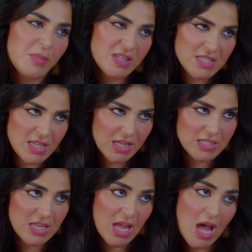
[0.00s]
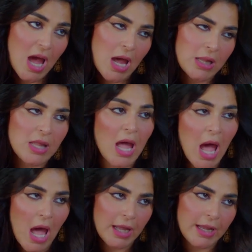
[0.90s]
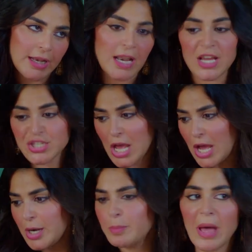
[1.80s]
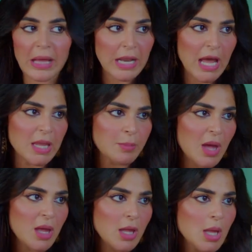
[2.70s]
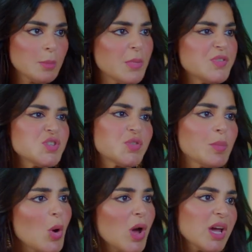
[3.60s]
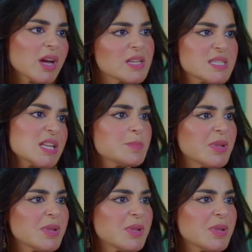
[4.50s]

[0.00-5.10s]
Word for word: ما انت اختي قاعده اكله شاربه نايمه ما فيش في بقي غير سيره